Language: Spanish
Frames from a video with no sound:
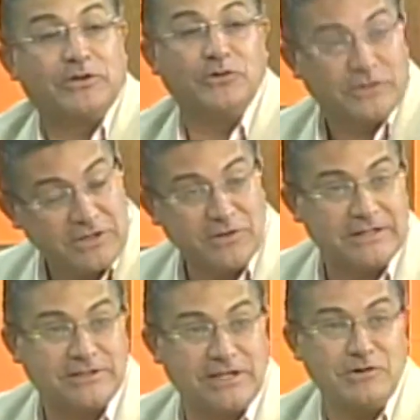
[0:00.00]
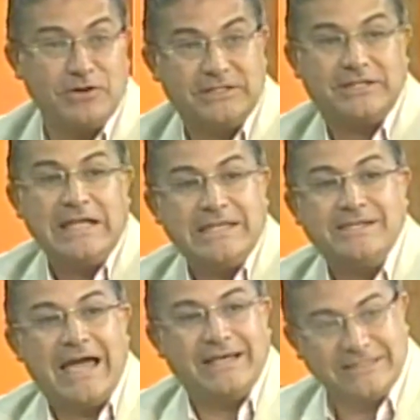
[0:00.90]
Azul, señoras y señores,
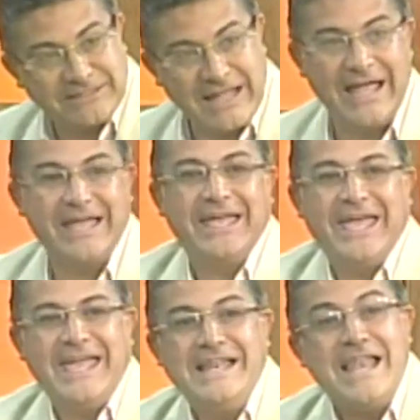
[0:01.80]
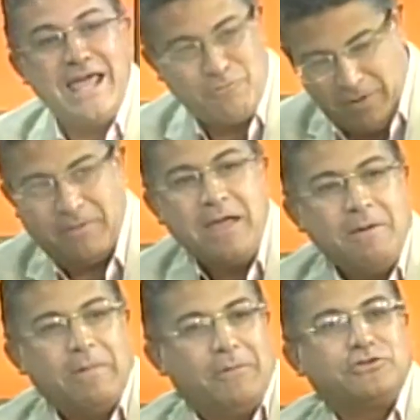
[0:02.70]
ya está en la web.
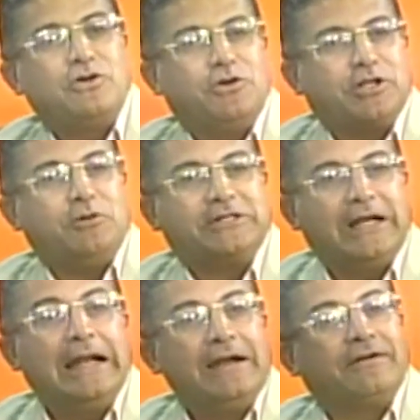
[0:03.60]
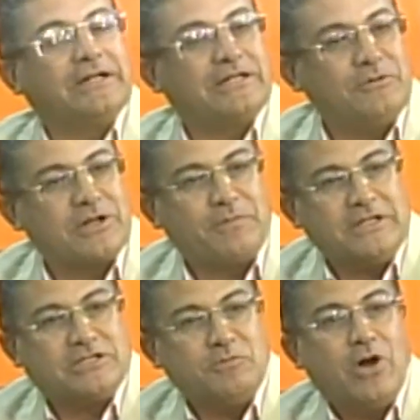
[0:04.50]
Vámonos a un corte comercial, regresamos
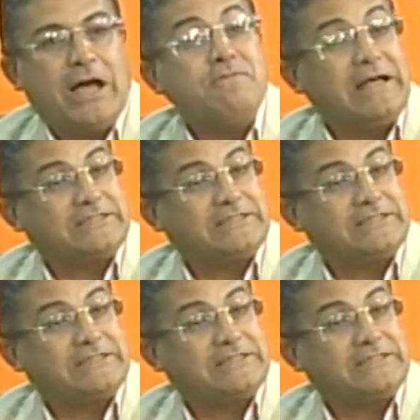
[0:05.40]
rapidísimo, hay más